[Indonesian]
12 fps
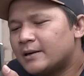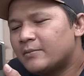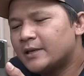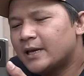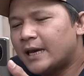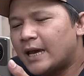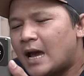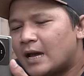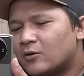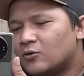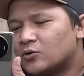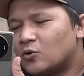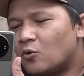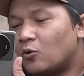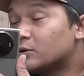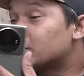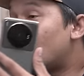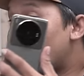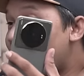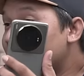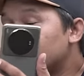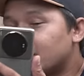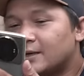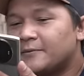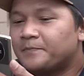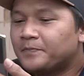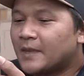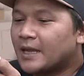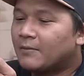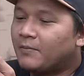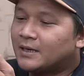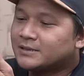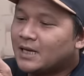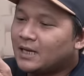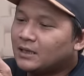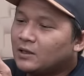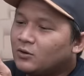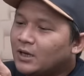namanya AI untuk ultra wide-nya pada saat lu